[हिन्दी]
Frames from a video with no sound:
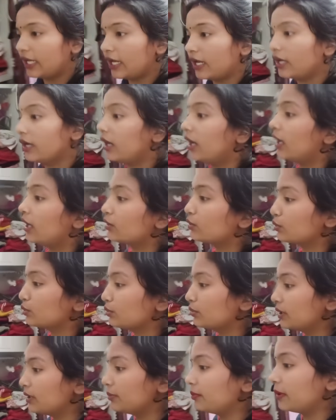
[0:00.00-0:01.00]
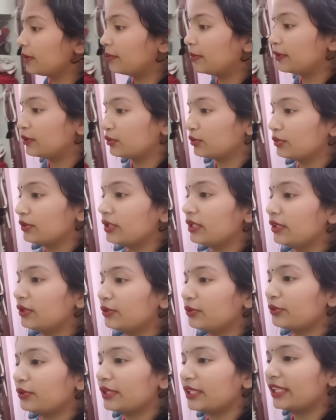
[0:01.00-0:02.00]
आए हाँ सो गई बाप रे सोने की
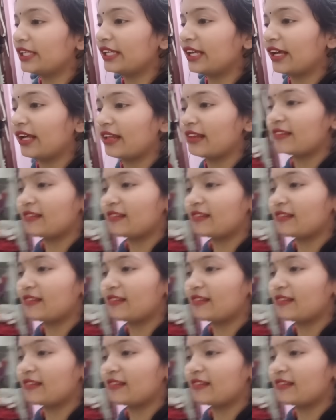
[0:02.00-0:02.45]
हो गई थी क्या